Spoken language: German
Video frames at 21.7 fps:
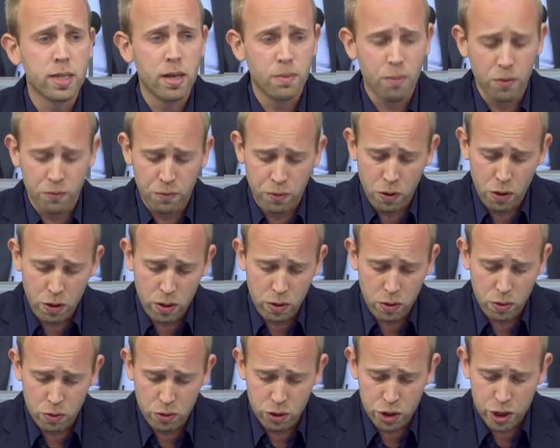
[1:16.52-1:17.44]
der
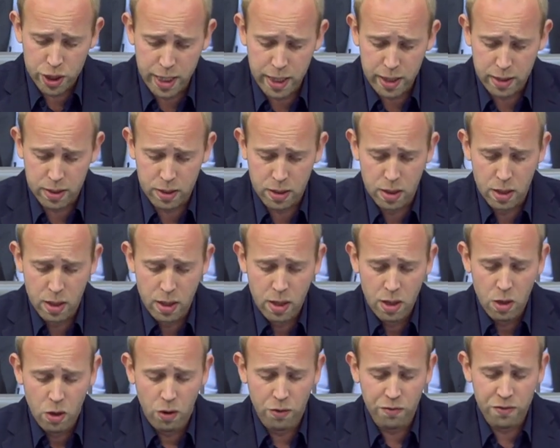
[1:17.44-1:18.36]
Bevölkerung steht.
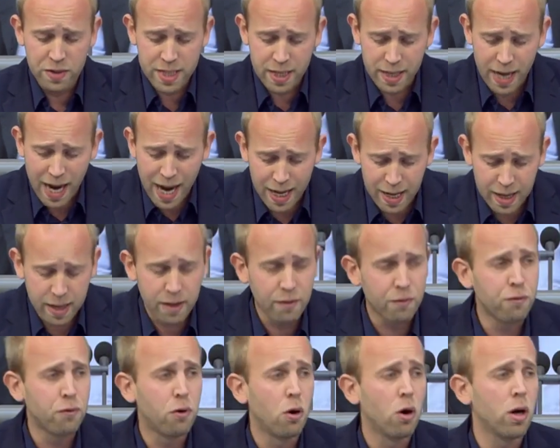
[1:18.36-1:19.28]
Und wir sind alle
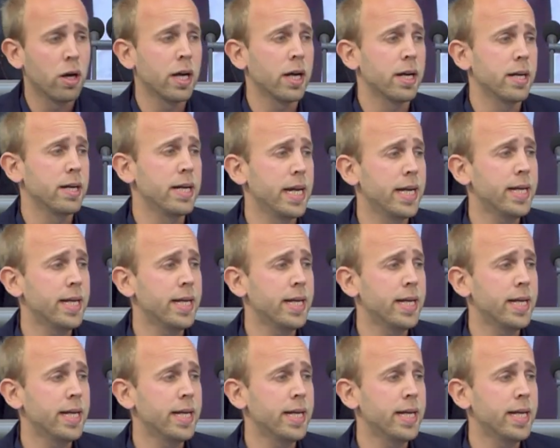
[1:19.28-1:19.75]
gefordert,